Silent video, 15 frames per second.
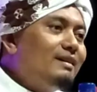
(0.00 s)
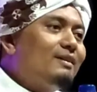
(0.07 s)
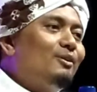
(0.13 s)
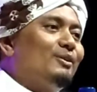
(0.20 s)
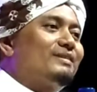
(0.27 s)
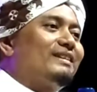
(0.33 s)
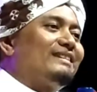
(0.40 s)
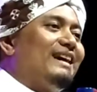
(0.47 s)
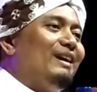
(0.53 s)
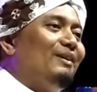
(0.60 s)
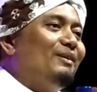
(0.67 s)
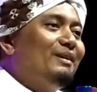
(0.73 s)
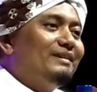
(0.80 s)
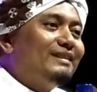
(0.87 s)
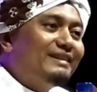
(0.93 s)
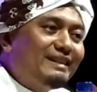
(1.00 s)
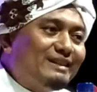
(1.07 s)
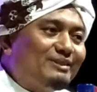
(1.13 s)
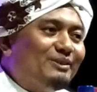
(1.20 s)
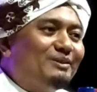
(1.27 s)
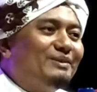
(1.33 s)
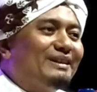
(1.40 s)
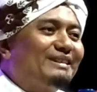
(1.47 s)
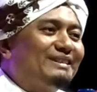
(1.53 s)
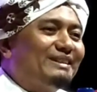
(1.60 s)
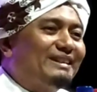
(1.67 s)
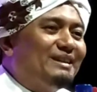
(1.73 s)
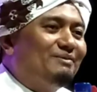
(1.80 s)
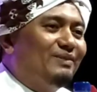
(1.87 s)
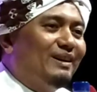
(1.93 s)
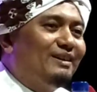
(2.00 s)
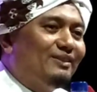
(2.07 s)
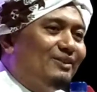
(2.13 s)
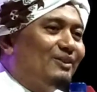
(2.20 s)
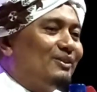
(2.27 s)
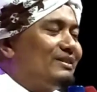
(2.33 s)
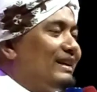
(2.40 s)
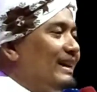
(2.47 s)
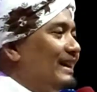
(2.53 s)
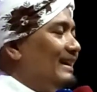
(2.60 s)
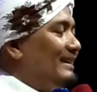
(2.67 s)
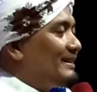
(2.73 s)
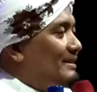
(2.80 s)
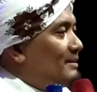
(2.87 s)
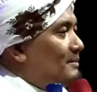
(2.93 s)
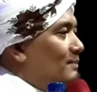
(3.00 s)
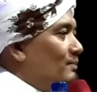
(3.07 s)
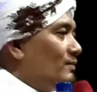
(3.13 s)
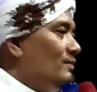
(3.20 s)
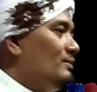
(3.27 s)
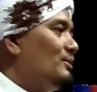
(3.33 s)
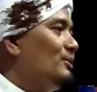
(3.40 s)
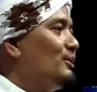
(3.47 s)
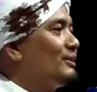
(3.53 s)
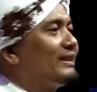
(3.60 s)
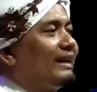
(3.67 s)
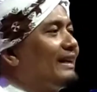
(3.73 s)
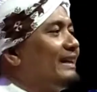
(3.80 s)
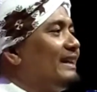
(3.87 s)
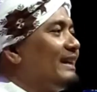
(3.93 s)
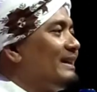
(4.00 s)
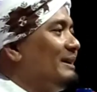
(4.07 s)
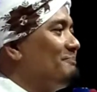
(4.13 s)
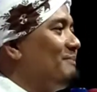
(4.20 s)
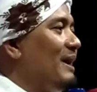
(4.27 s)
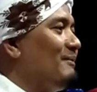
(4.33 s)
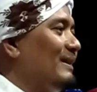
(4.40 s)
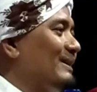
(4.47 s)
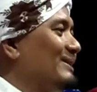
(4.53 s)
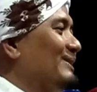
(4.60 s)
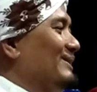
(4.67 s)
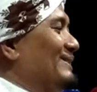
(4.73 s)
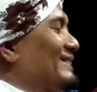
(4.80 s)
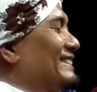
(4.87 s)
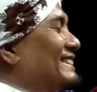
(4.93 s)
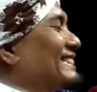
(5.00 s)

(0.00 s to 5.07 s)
engkau se tahu jadi engkau kiba oh, engkau se Wuh, tak gerda pak aku.